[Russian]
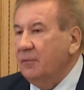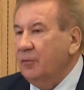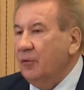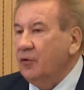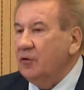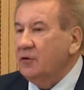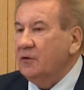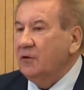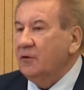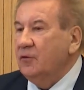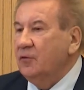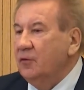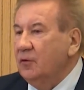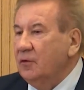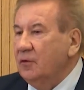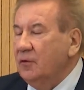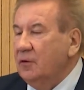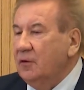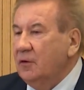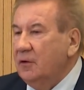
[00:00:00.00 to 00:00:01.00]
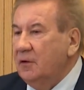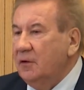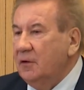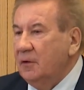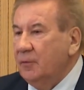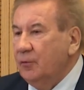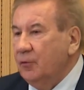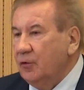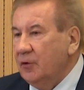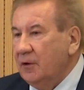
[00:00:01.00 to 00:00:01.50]
прошлый год
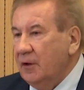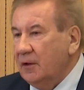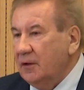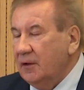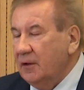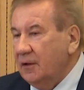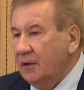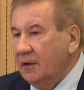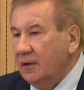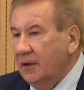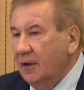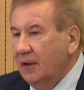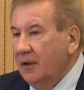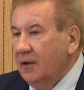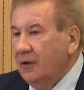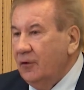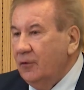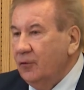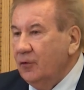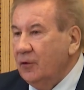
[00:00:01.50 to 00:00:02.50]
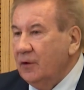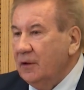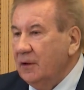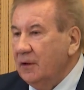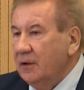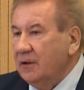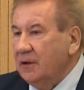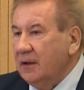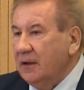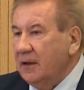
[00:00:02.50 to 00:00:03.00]
депутаты
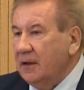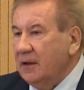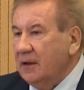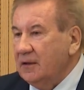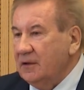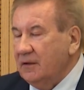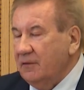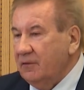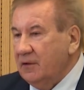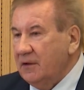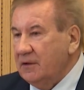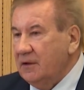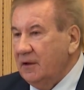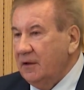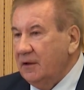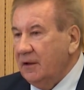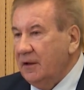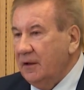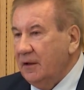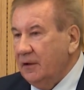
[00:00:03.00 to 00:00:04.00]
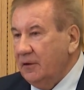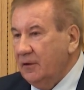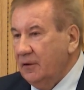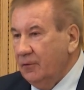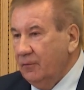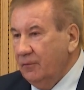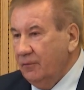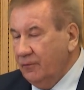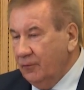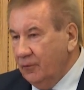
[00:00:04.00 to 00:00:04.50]
Югры три раза вносили
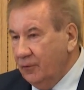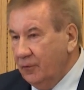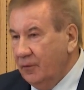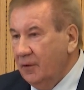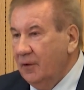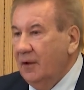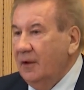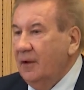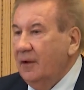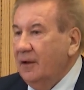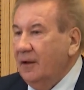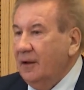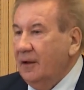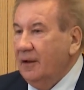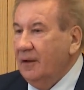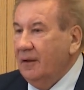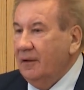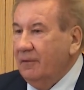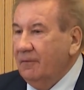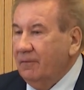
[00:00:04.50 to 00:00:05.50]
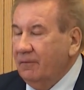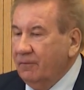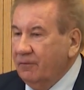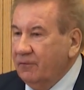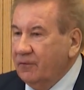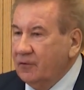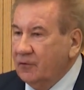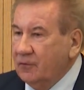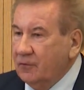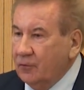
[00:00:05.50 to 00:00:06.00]
корректировку а,
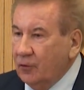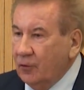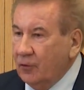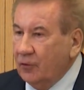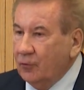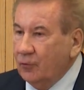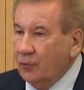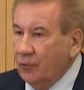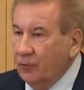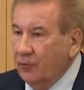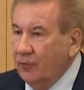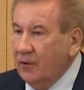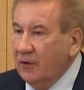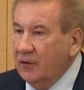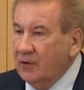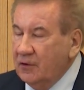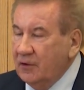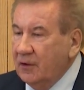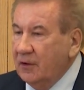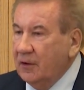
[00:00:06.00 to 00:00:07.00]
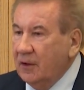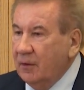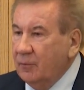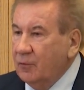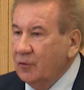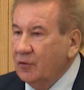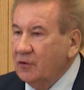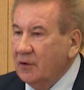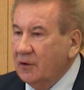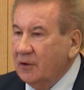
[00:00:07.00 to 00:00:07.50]
в сторону увеличения
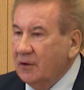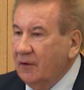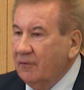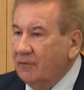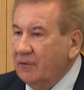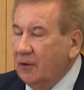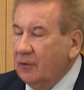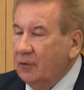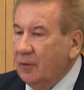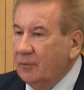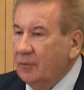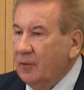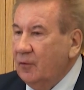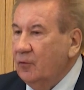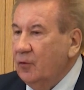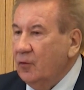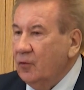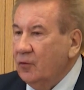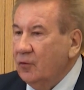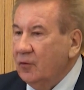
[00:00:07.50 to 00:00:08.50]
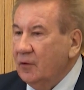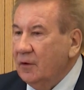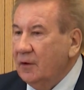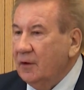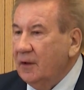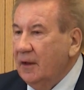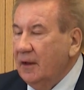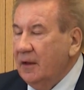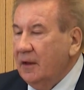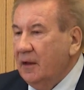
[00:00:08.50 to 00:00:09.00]
бюджета автономного
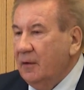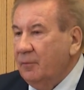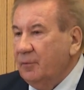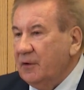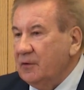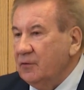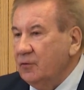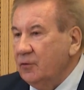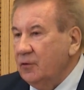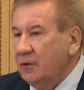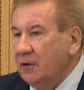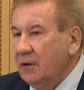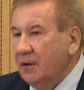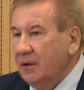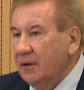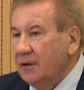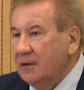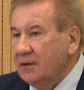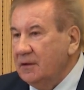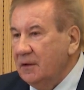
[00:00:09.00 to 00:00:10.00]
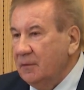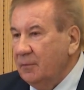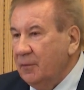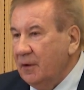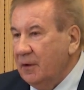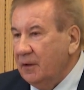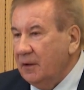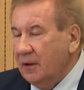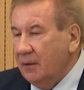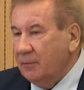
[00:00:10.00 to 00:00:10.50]
округа. И, по сути дела, если
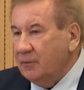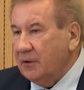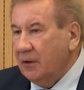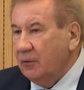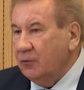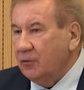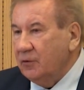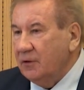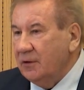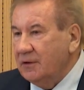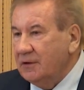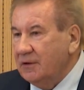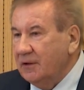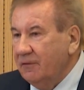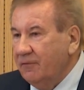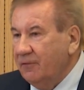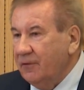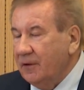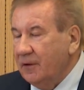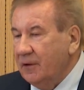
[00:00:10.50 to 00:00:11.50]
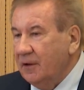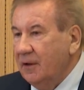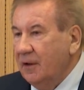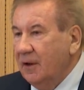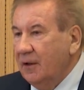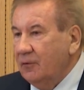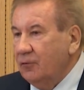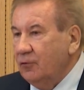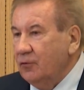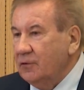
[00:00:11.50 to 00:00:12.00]
брать абсолютные цифры,
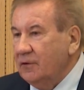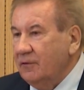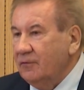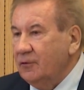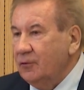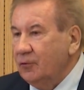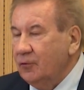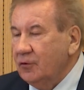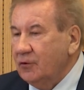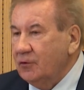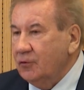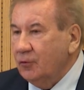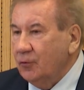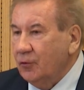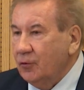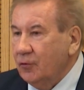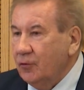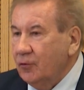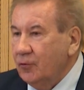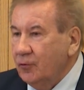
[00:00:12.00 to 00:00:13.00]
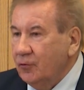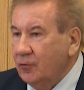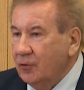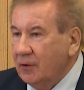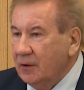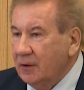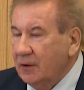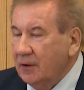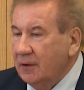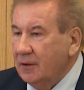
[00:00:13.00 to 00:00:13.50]
то за всю историю
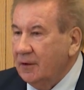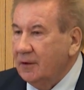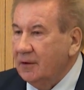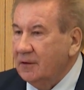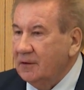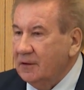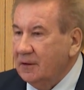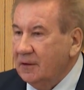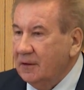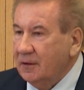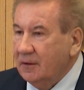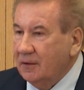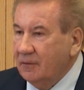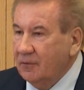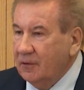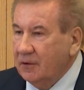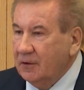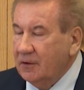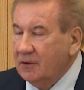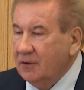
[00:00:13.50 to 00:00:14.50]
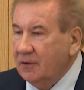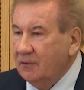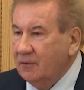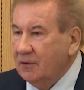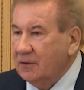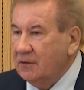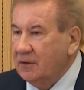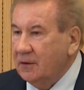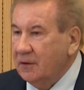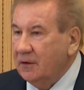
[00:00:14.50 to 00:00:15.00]
Югры за
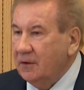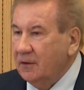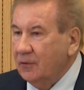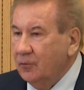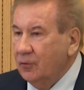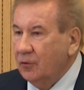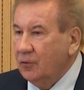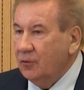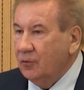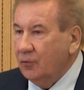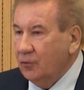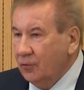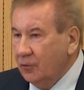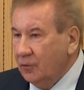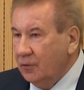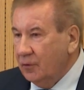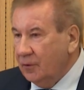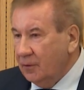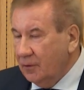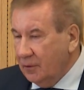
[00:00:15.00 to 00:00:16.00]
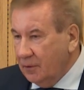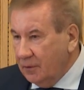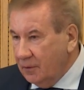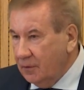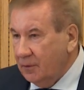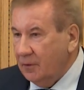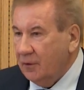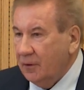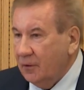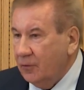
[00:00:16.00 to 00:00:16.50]
2023 год он
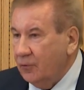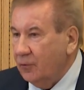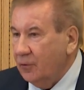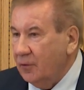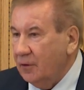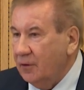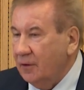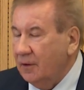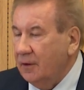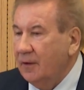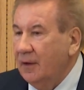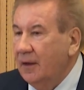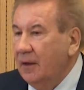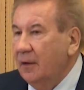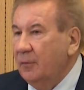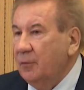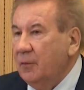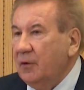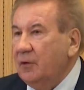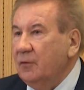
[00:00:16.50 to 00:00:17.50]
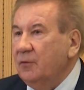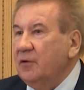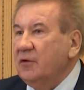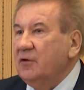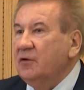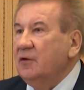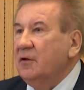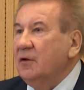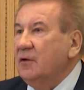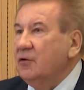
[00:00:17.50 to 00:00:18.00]
э, рекордный. Поэтому я
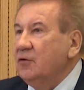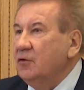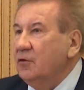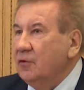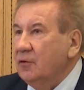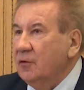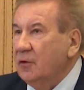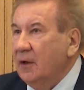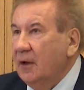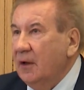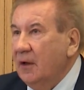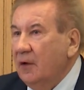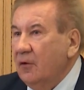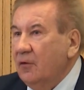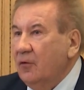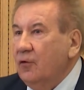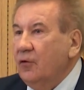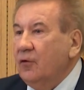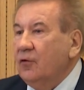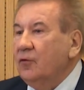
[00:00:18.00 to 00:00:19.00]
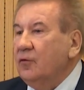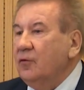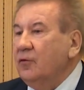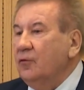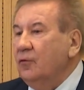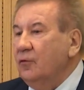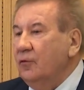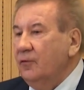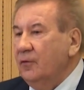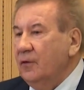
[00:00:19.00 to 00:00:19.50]
считаю, что
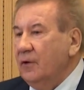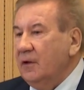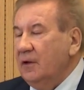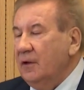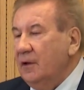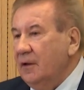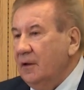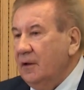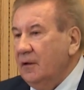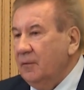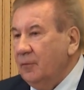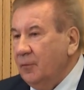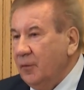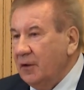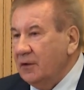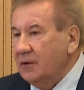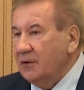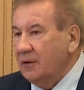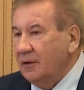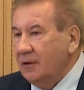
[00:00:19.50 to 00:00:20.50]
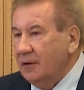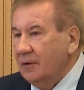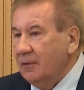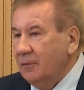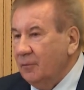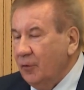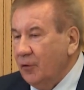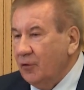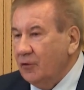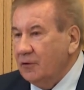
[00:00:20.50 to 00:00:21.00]
округ уверенно прожил
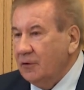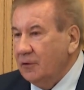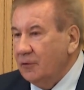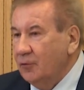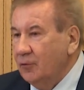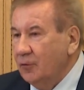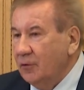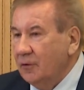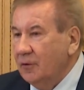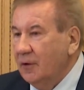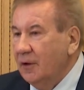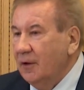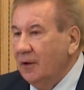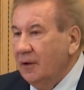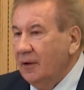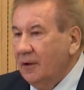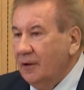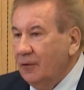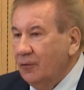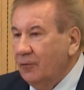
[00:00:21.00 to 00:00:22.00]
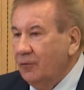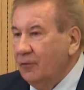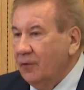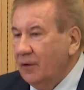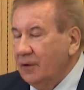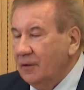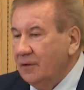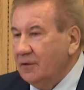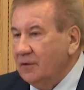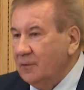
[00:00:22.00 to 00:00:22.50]
прошлый год и
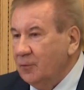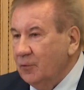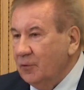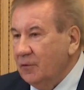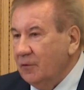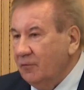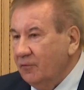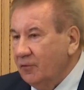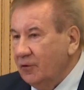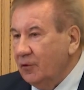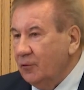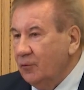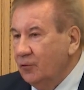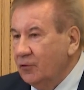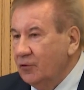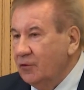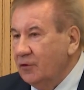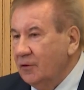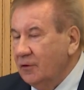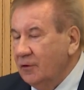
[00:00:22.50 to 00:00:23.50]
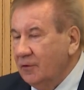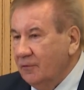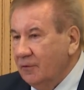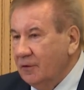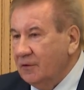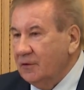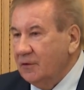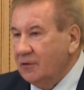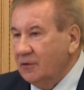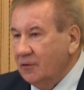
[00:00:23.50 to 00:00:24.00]
уверенно смотрит в текущий
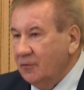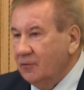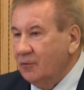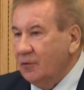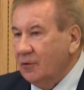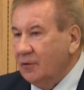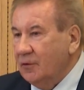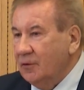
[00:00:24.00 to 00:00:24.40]
24